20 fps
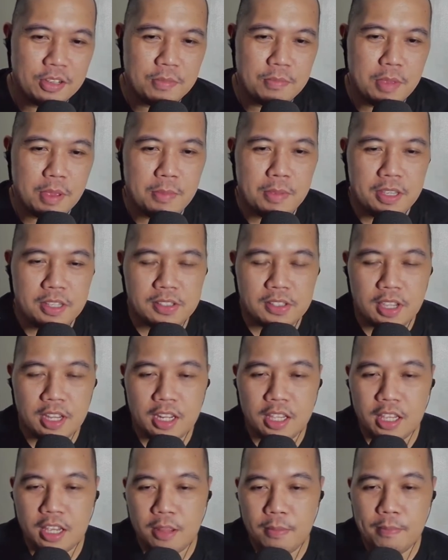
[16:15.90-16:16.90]
Maybe he's
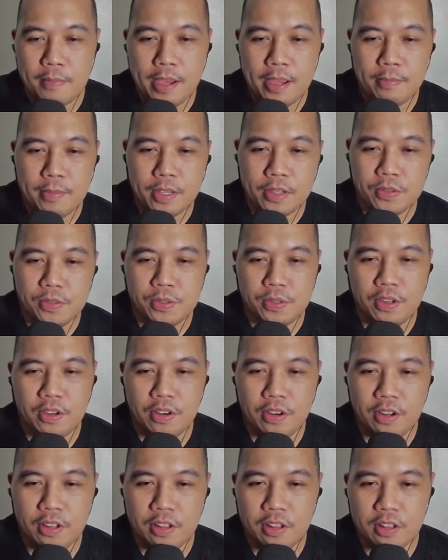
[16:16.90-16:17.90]
gonna get mad because
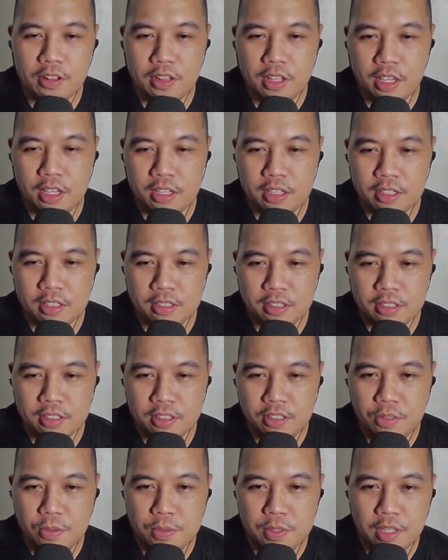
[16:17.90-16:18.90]
you're, like,
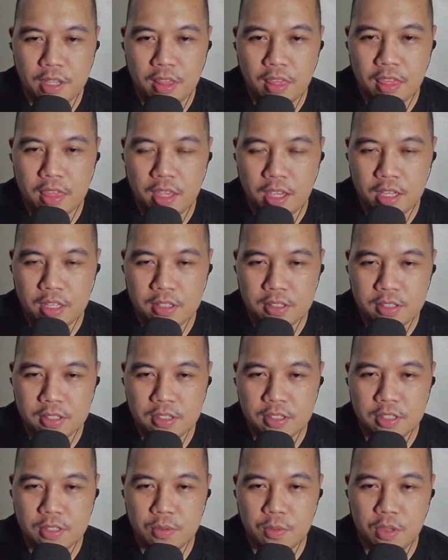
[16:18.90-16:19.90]
using
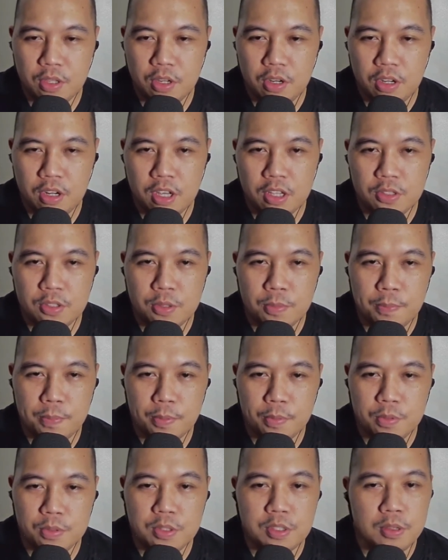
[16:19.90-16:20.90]
things when you're not
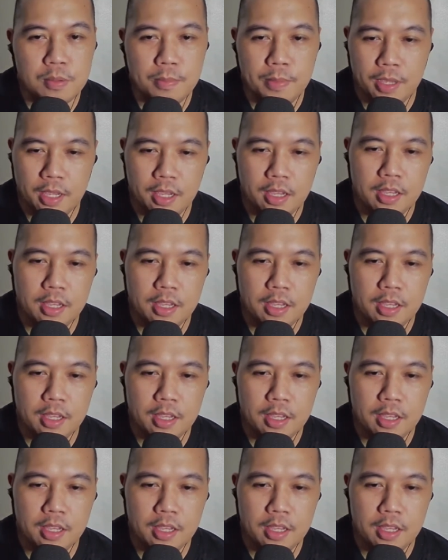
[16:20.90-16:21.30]
supposed to be.